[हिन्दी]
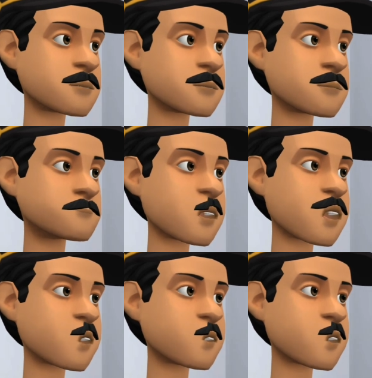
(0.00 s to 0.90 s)
मैं
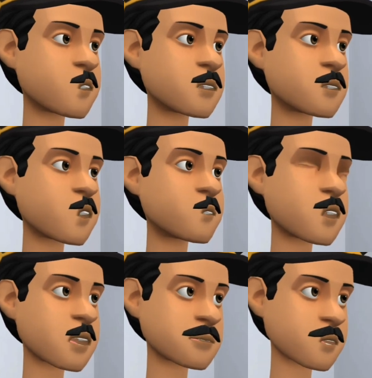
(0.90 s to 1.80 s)
यहाँ पे क्यों खड़ा हूँ
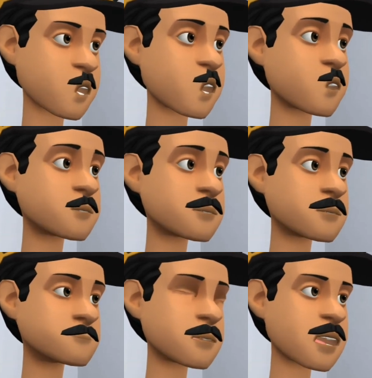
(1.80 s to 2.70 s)
चलो
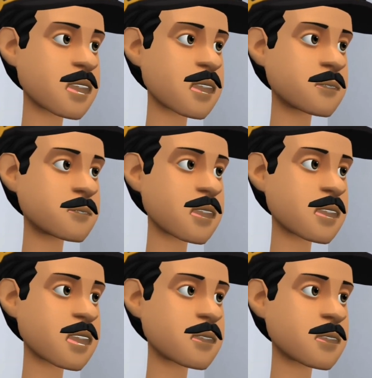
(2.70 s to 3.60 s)
मैं उसे जाके
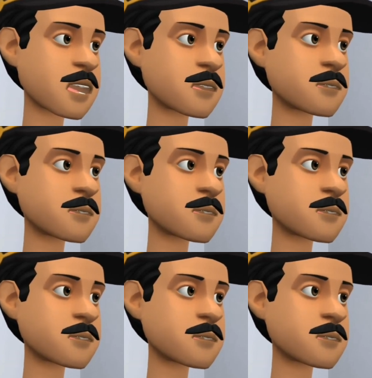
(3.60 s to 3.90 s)
पकड़ता हूँ